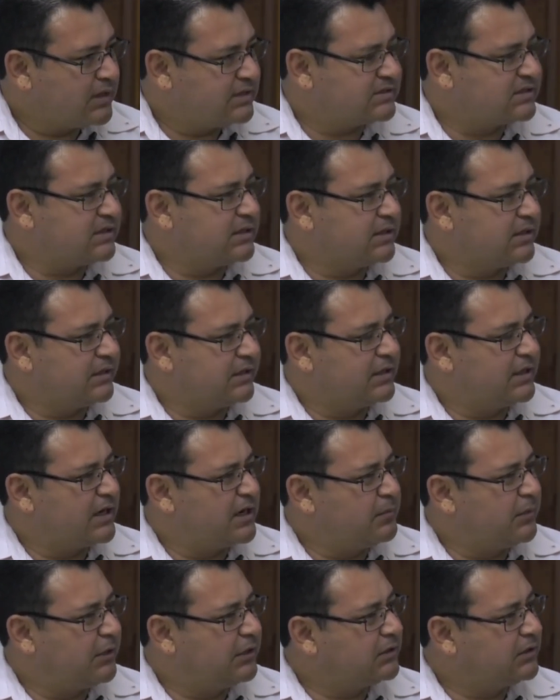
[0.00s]
Es que
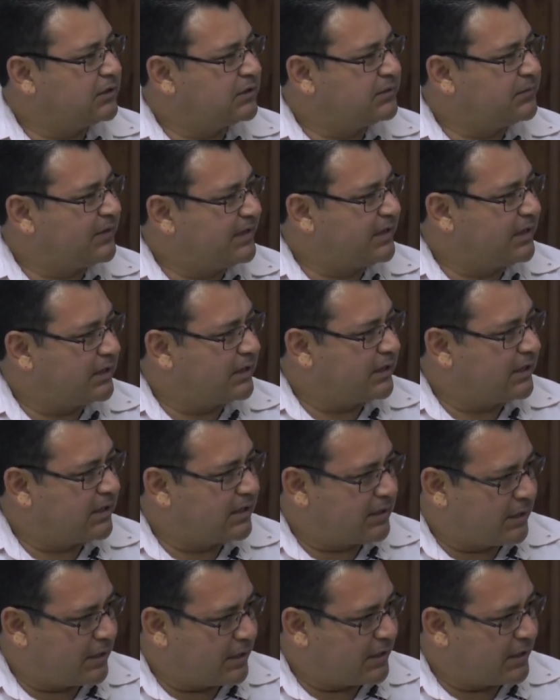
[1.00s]
generalmente van
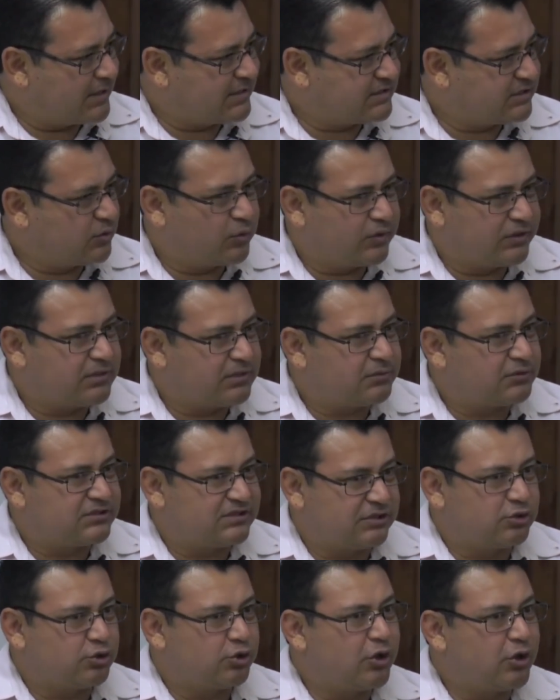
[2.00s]
a, a,
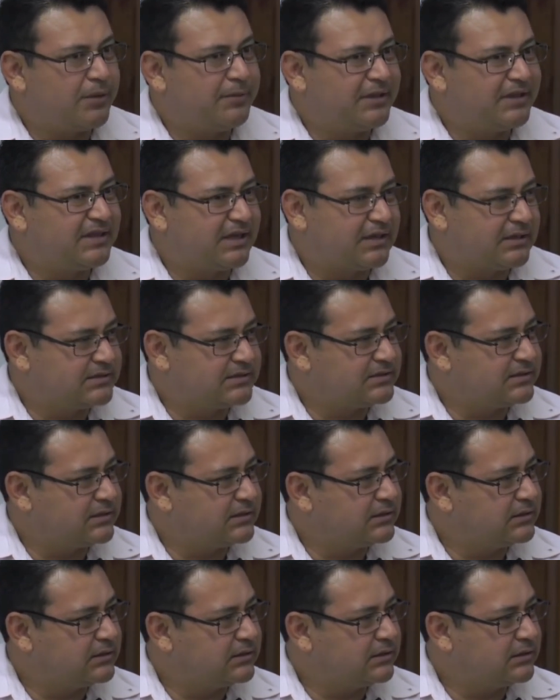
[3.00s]
50%, no a mitades
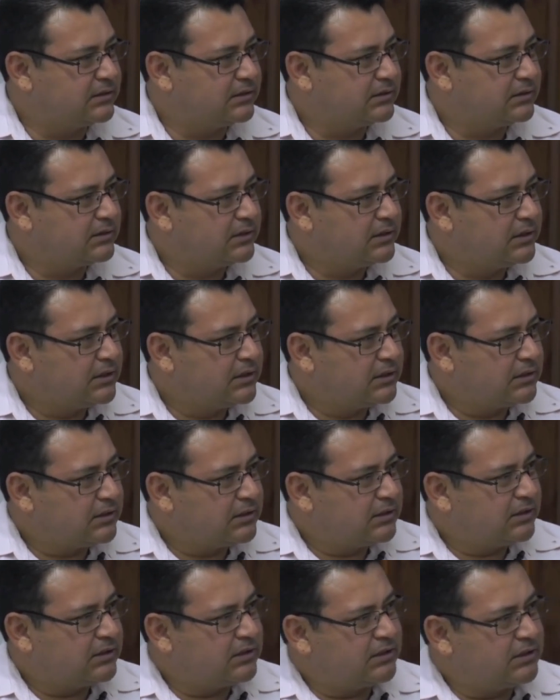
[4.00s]
de...
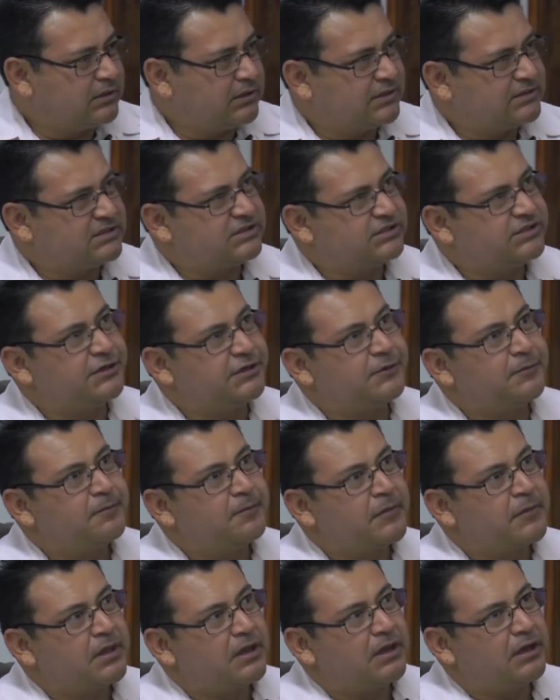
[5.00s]
Eh, es decir,
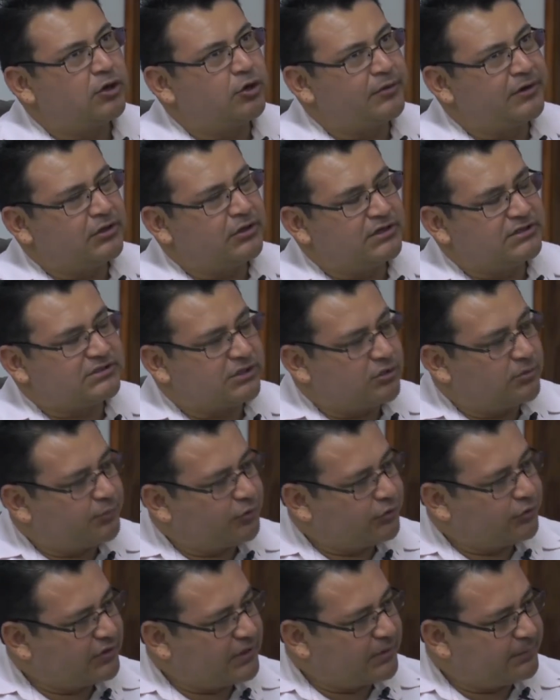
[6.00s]
el gobierno del Estado
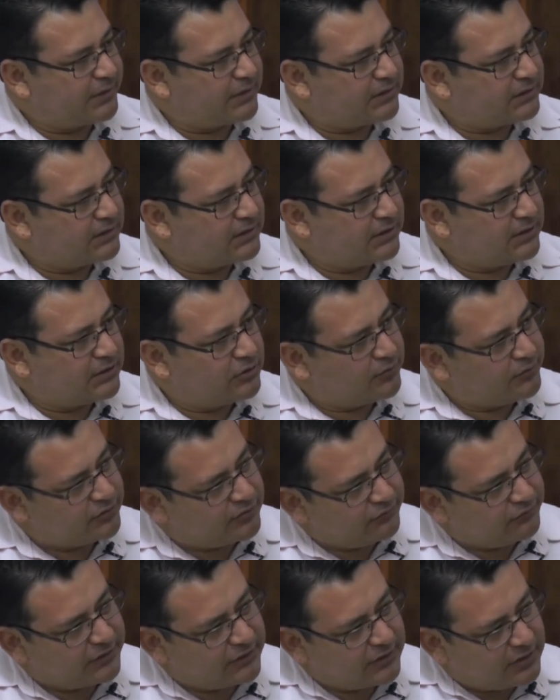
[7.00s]
pone una parte y el
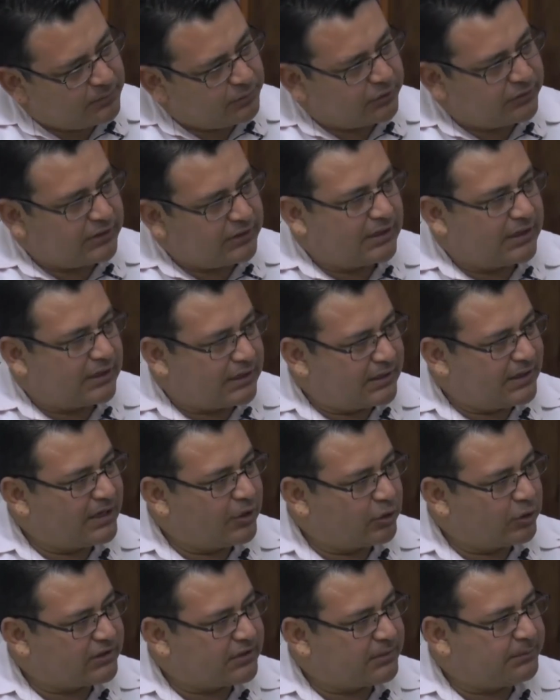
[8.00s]
gobierno federal pone
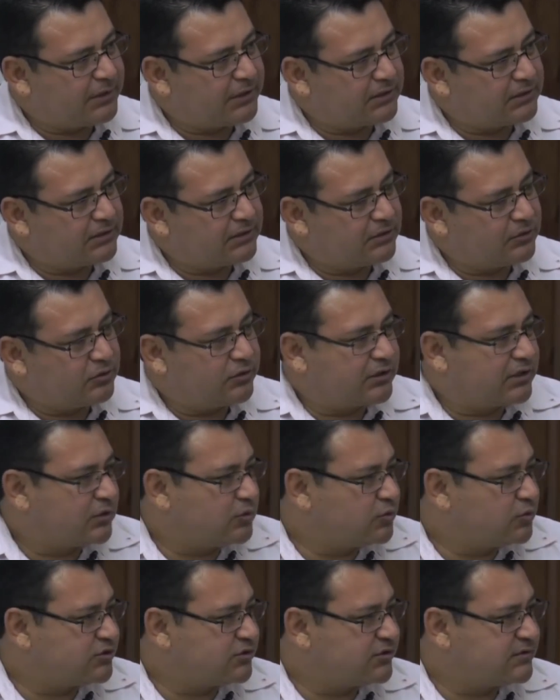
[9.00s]
la, otra parte de los
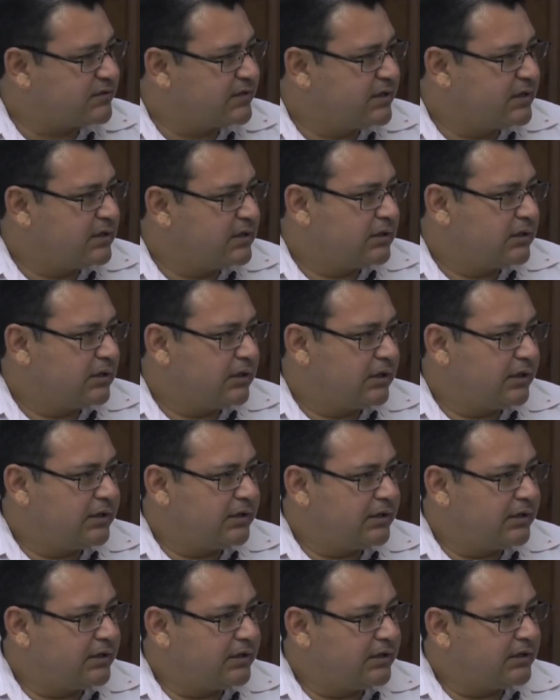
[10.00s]
recursos.
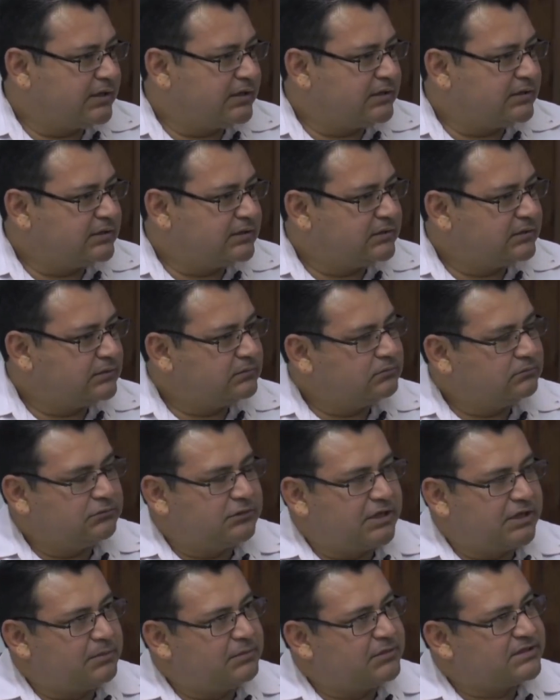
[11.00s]
Eh,
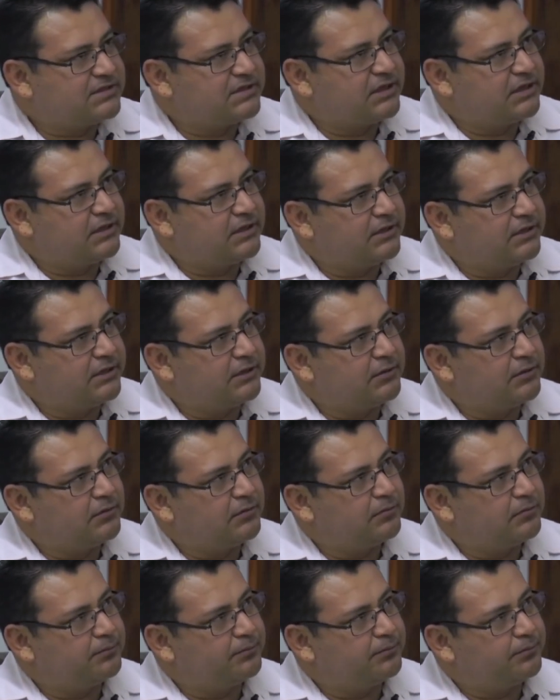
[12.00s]

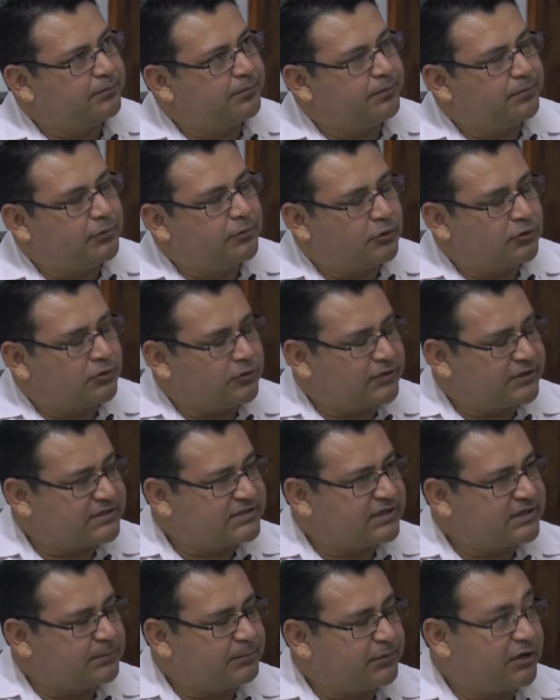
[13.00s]
llámese, ahora
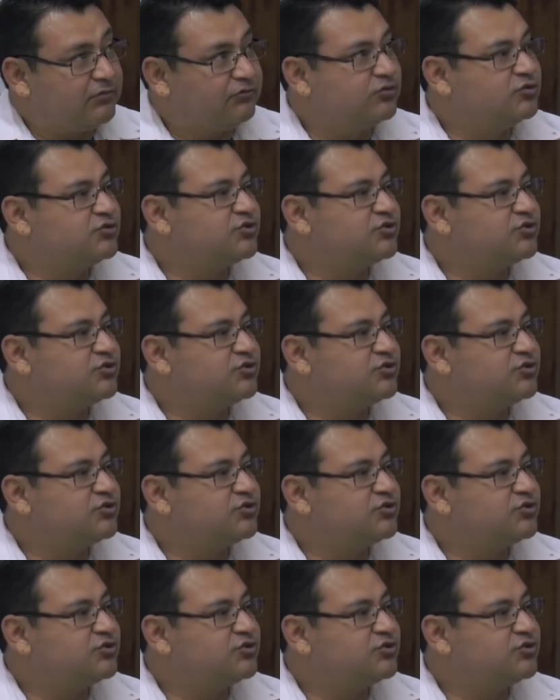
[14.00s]
sí que para el